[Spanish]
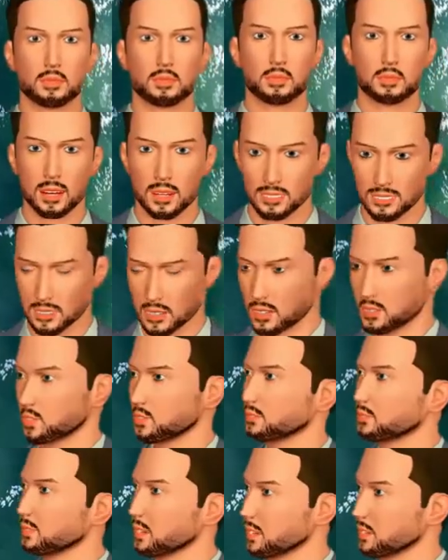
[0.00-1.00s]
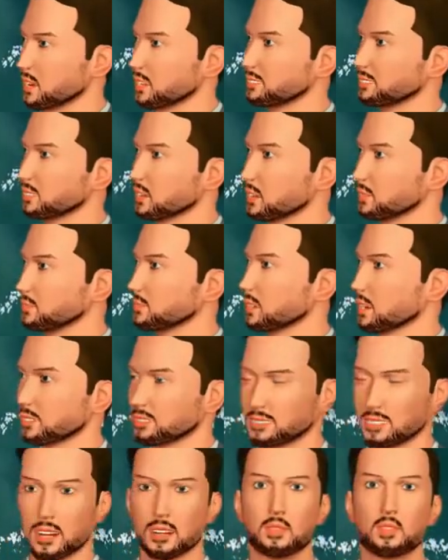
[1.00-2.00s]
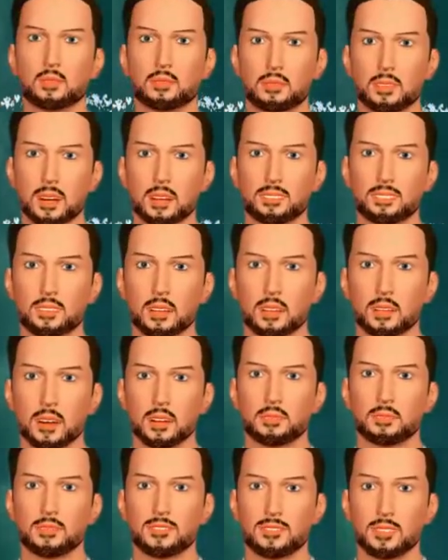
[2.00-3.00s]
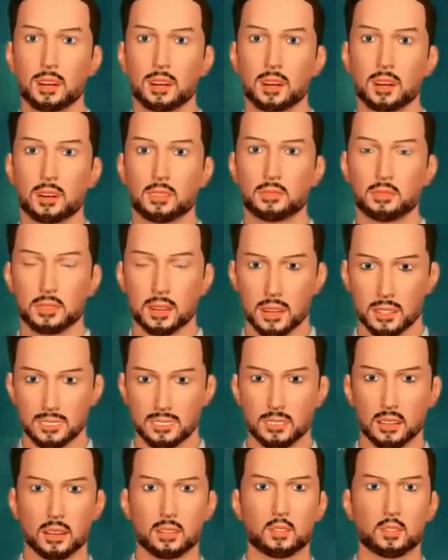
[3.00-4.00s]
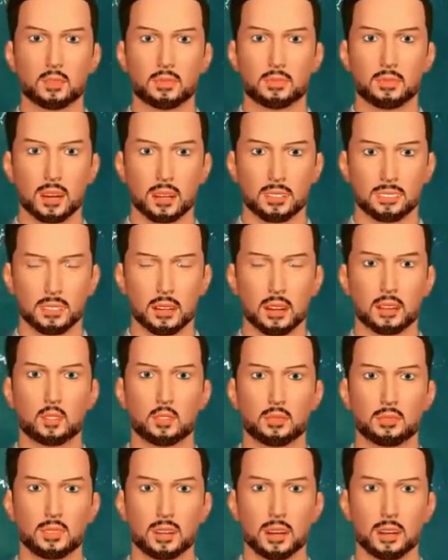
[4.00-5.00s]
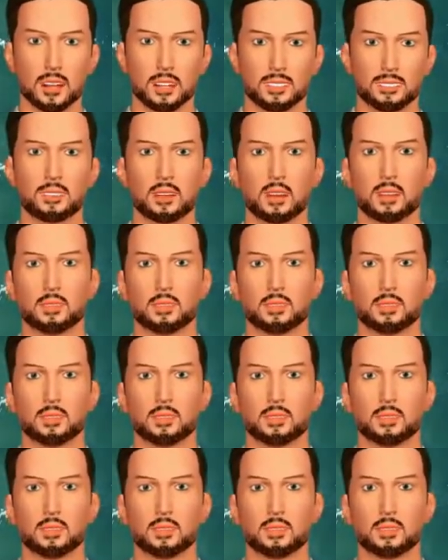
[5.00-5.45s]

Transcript: Tal vez conozcas gente que ha estado en esta situación, o tal vez tú estés en esta situación.